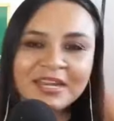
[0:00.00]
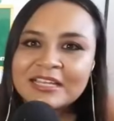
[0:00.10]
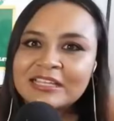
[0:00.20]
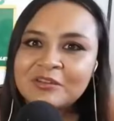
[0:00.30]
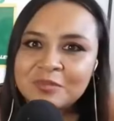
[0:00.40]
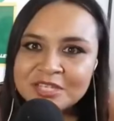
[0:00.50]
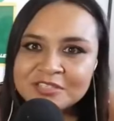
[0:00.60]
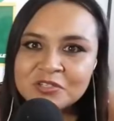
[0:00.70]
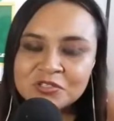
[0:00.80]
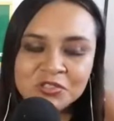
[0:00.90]
también a que te
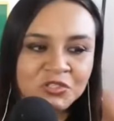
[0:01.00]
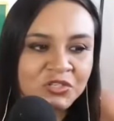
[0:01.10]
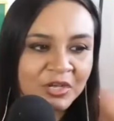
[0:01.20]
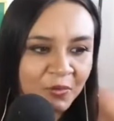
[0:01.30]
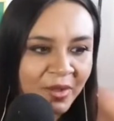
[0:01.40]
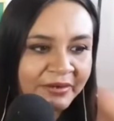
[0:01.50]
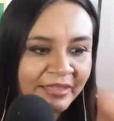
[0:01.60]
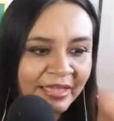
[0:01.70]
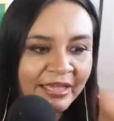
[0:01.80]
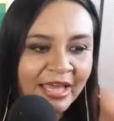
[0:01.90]
comuniques con nosotros.
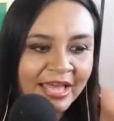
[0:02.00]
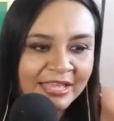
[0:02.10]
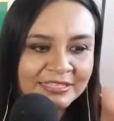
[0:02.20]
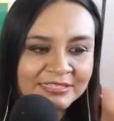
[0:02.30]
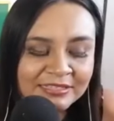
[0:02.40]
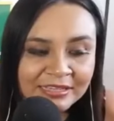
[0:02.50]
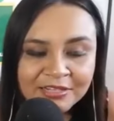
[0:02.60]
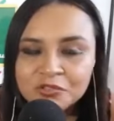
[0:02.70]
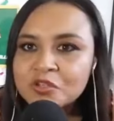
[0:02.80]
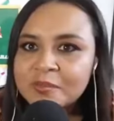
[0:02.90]
Recuerda a
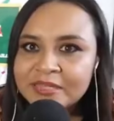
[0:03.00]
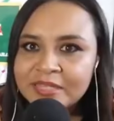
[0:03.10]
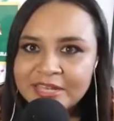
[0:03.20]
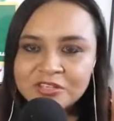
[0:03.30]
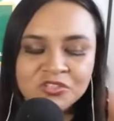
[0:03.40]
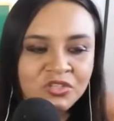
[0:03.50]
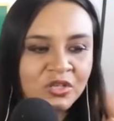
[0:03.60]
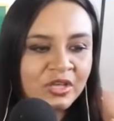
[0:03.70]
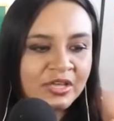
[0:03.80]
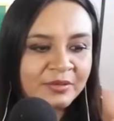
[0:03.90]
dejar tus
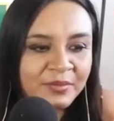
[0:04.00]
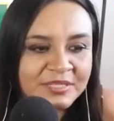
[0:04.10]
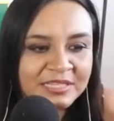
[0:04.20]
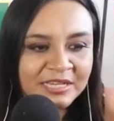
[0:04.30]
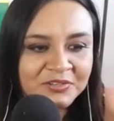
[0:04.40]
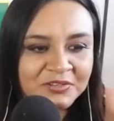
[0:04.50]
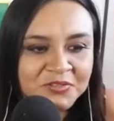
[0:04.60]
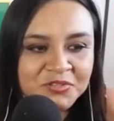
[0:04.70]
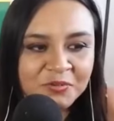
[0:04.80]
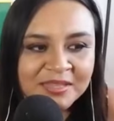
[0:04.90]
comentarios. Puedes dejarnos
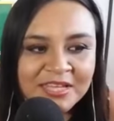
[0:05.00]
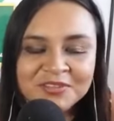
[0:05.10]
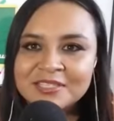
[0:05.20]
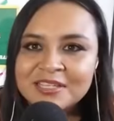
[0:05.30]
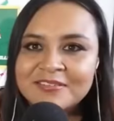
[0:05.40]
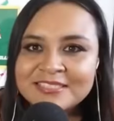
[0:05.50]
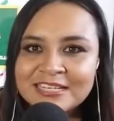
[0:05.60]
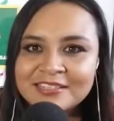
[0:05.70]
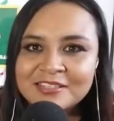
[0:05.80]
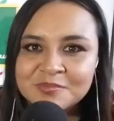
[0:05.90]
sus comentarios a
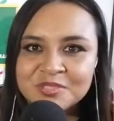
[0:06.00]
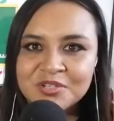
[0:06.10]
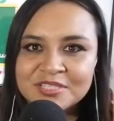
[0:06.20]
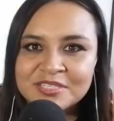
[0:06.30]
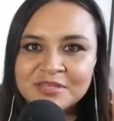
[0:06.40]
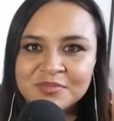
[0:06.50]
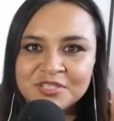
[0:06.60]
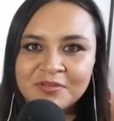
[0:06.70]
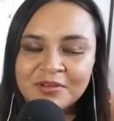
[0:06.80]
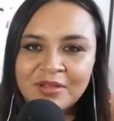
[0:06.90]
través de la transmisión que
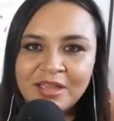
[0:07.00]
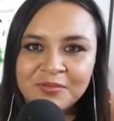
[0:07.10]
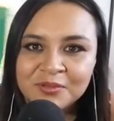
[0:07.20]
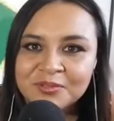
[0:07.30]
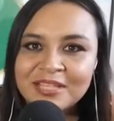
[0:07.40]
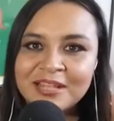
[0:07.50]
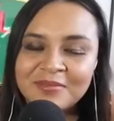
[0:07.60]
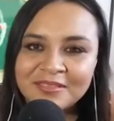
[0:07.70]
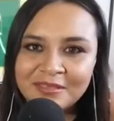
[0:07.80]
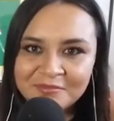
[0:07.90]
estamos llevando a cabo
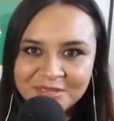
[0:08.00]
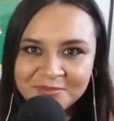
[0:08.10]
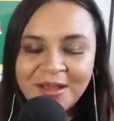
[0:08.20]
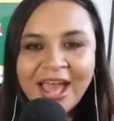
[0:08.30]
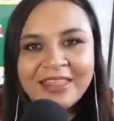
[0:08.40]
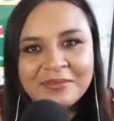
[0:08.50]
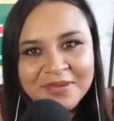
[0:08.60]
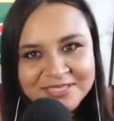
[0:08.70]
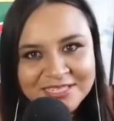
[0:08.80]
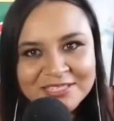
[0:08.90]
totalmente en vivo.
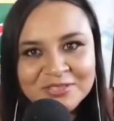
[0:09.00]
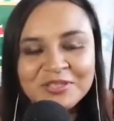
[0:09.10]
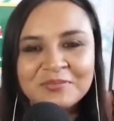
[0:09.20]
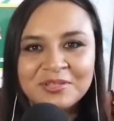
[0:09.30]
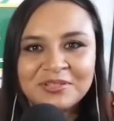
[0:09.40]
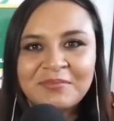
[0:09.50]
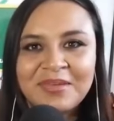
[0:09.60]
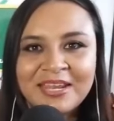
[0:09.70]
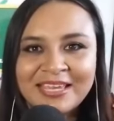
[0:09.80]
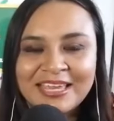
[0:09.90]
Además de eso, te invito
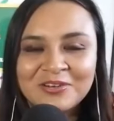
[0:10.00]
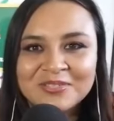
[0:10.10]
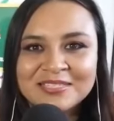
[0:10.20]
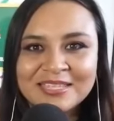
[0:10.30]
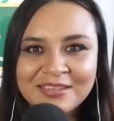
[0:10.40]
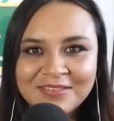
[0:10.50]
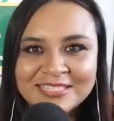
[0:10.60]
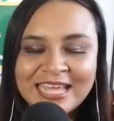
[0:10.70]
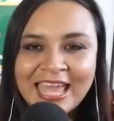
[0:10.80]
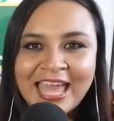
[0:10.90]
también a que nos
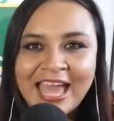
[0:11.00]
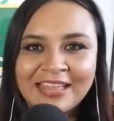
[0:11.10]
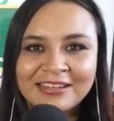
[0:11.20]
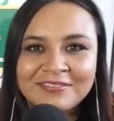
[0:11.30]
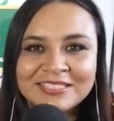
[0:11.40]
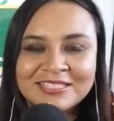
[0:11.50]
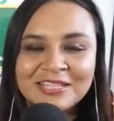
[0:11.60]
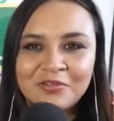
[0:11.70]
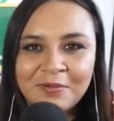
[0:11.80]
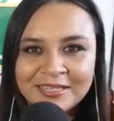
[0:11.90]
escribas a través
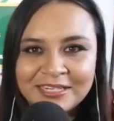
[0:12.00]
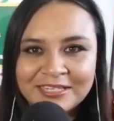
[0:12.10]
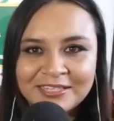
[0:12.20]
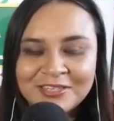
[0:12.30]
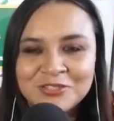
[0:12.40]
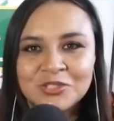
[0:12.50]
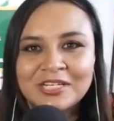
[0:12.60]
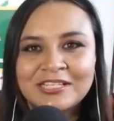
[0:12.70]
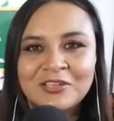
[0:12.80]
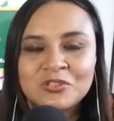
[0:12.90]
del
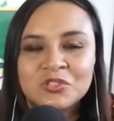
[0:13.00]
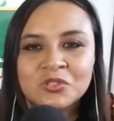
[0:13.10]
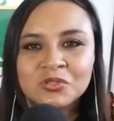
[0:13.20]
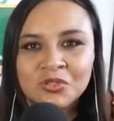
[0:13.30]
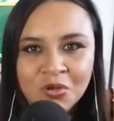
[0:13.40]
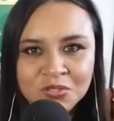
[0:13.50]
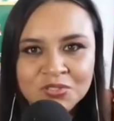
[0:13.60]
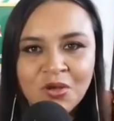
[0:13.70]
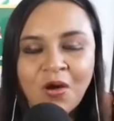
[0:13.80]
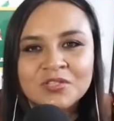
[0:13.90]

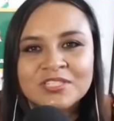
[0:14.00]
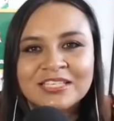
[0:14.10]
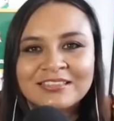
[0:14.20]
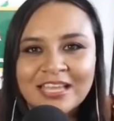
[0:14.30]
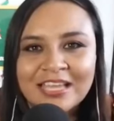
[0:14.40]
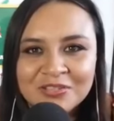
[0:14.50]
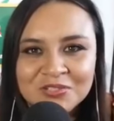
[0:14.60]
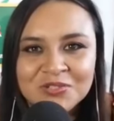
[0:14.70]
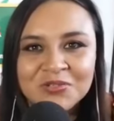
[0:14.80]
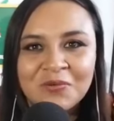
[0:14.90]

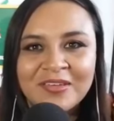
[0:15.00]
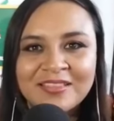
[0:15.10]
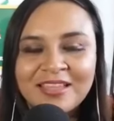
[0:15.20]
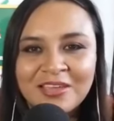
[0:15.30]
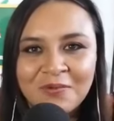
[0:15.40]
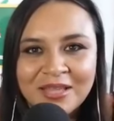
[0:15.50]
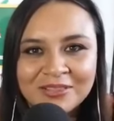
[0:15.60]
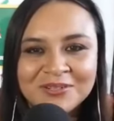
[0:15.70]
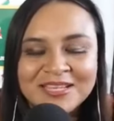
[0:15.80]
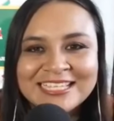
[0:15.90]

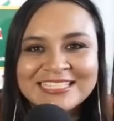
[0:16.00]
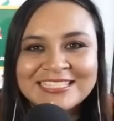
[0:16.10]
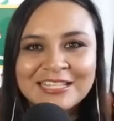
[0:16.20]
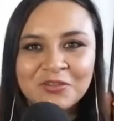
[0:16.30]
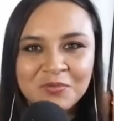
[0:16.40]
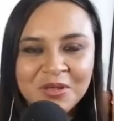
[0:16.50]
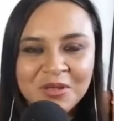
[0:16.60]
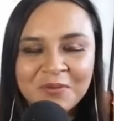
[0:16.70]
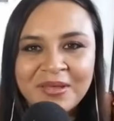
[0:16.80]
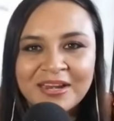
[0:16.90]
938-382-8894. Ese es el
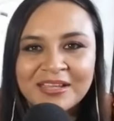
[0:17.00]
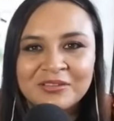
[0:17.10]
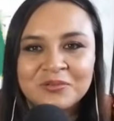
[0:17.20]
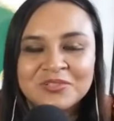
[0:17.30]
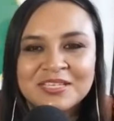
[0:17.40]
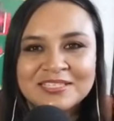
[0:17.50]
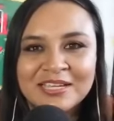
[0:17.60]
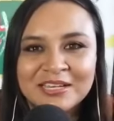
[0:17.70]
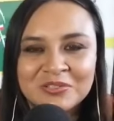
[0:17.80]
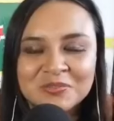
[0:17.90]
número para que tú nos hagas
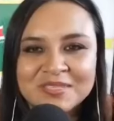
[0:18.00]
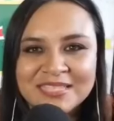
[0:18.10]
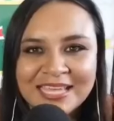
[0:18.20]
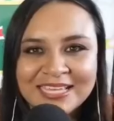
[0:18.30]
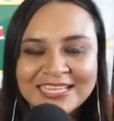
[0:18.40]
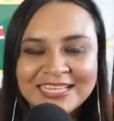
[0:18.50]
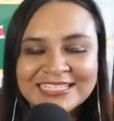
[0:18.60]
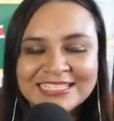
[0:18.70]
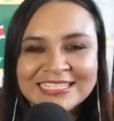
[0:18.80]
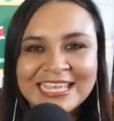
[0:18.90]
llegar tus
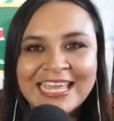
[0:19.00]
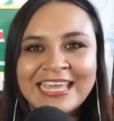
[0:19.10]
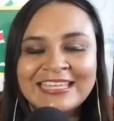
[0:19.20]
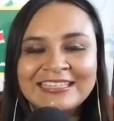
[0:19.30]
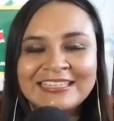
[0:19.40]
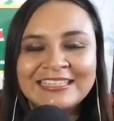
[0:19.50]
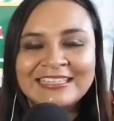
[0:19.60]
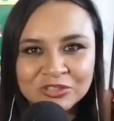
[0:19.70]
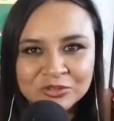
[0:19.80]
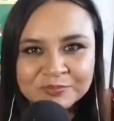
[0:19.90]
mensajes
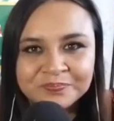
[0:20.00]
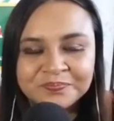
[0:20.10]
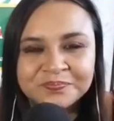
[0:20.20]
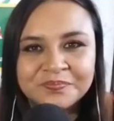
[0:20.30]
directos